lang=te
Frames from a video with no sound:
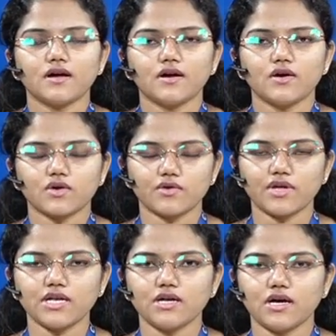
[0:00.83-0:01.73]
Okay,
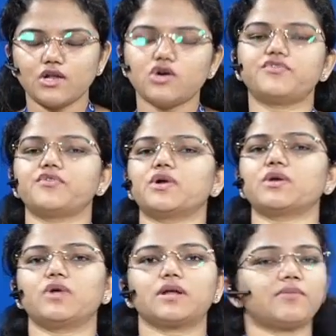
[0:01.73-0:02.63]
well, hello everyone.
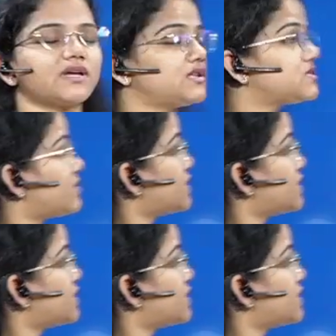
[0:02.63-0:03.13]
వెల్కమ్ back. దిస్ వీడియో